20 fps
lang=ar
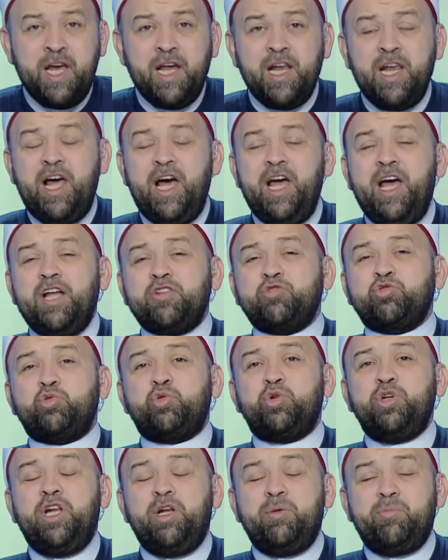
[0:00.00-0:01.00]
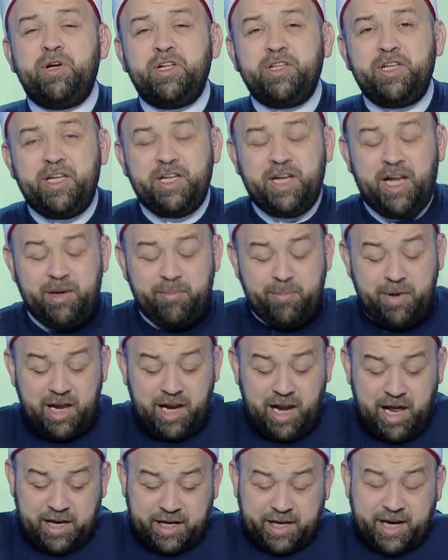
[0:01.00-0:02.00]
لا يدخل المدينة
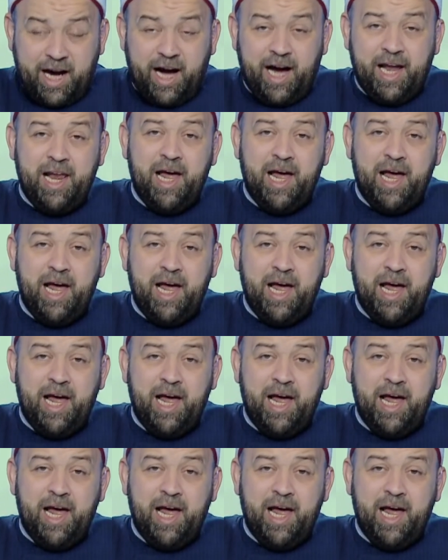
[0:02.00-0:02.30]
الملائكة على